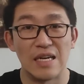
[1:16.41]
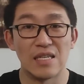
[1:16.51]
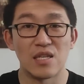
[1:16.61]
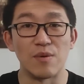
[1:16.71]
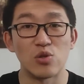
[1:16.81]

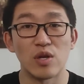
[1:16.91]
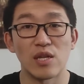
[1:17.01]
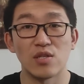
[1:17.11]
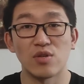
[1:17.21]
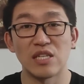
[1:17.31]
呃，怎么说
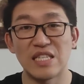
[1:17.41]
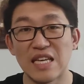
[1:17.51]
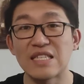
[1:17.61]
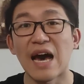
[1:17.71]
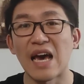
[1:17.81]
呢？就是
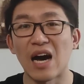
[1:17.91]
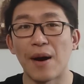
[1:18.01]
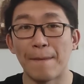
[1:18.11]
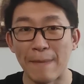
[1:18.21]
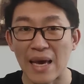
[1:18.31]
现在
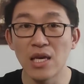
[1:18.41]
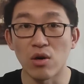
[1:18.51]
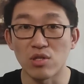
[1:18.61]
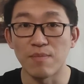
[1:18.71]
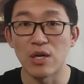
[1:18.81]
啊，没
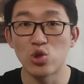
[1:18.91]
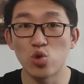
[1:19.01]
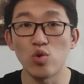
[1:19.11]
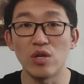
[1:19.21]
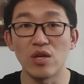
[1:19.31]
有什么
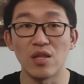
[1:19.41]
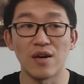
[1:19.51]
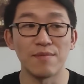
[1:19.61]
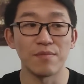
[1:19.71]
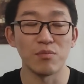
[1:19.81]
具体
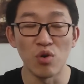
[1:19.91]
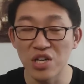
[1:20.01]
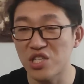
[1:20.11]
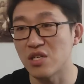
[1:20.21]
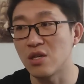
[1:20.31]
的
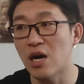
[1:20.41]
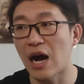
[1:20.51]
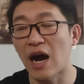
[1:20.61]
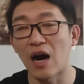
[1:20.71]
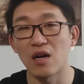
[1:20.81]
模型
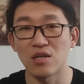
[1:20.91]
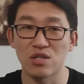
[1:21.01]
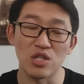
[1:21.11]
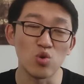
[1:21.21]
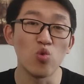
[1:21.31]
啊、
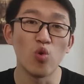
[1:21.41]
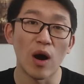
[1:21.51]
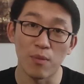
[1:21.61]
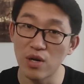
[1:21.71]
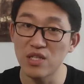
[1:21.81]
实物
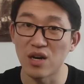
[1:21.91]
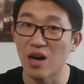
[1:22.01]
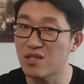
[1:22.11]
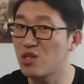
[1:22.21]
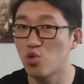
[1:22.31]
啊、模型
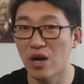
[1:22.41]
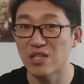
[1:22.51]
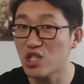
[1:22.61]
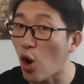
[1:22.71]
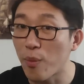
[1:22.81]
啊，甚至说
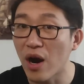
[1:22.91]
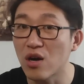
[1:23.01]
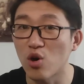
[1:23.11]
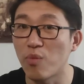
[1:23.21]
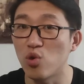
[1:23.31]
连照
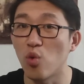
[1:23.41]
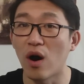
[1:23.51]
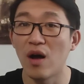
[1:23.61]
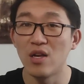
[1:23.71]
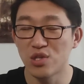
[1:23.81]
片都不
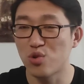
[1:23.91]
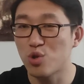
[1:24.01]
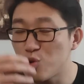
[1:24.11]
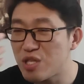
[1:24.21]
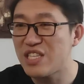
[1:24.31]
多，就
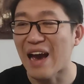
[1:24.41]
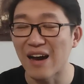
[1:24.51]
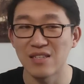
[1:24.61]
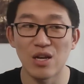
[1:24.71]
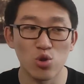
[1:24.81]
是去
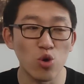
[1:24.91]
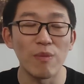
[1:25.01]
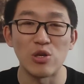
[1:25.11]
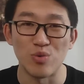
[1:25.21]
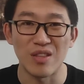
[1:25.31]
讲一下
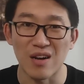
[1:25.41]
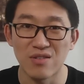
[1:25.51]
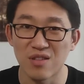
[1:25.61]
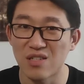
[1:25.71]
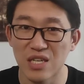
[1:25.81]
东北军
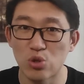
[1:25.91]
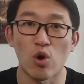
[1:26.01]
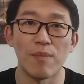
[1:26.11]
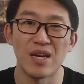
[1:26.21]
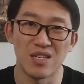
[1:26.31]
当时的这些
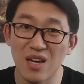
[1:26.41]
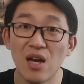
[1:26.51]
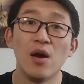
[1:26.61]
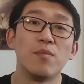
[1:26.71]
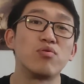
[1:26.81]
装备，这
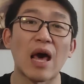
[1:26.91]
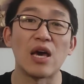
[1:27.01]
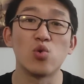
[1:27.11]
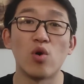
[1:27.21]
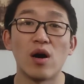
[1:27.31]
不
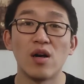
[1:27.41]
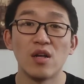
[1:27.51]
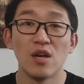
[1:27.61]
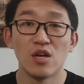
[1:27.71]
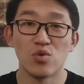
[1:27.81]
太多。
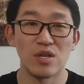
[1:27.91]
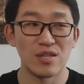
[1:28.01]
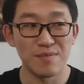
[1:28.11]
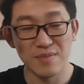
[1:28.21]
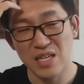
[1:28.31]
所
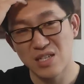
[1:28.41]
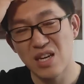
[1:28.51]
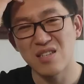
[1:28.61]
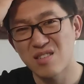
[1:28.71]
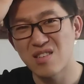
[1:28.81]
以
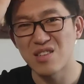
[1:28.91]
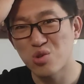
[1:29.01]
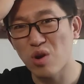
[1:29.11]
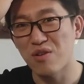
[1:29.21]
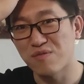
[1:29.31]
这次
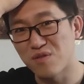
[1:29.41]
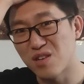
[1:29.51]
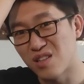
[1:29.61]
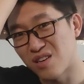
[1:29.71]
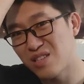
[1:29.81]
帅府
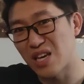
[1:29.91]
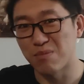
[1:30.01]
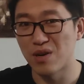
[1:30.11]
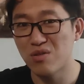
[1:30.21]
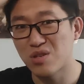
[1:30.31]
可能
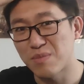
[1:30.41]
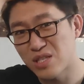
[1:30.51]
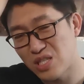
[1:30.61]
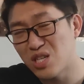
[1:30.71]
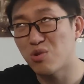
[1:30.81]
也没有什
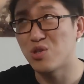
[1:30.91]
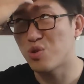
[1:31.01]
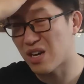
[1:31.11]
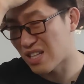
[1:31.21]
么机会去